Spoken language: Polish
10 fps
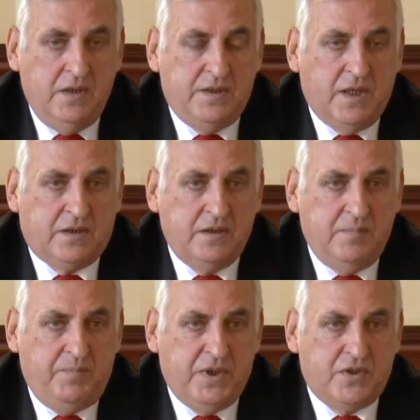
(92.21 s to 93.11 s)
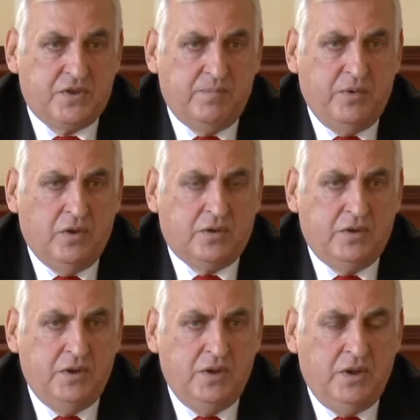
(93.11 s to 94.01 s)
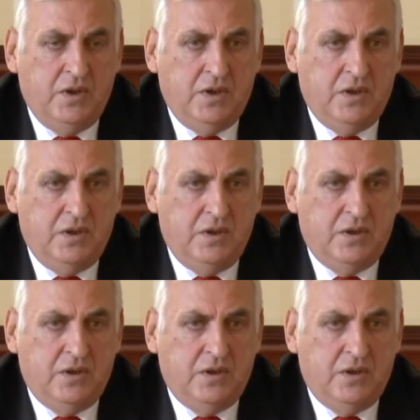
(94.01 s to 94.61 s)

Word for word: I tak pierwszy blok e,